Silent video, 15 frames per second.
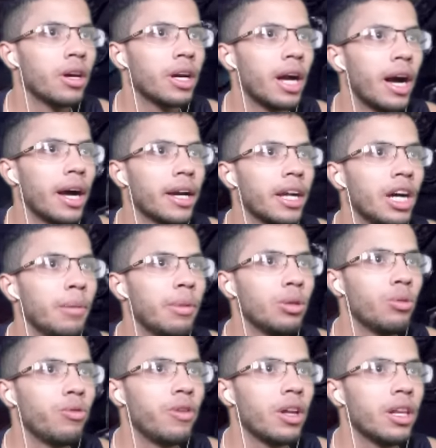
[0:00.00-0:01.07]
Caramba,
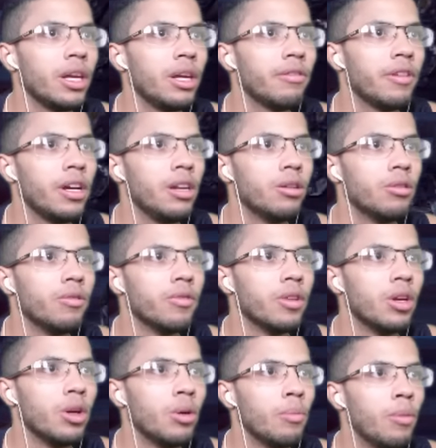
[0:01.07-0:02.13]
não falei, velho.
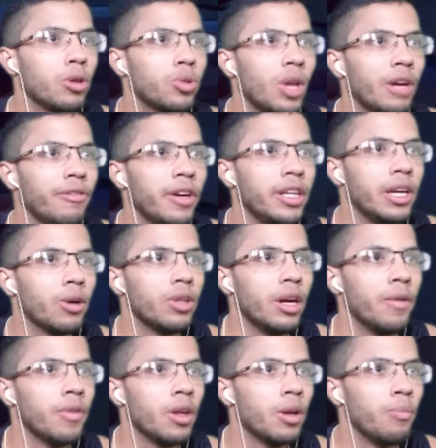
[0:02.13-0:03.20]
Bota o life aí,
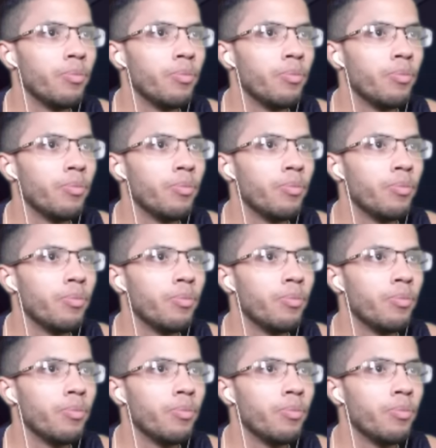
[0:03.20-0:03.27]
Elder.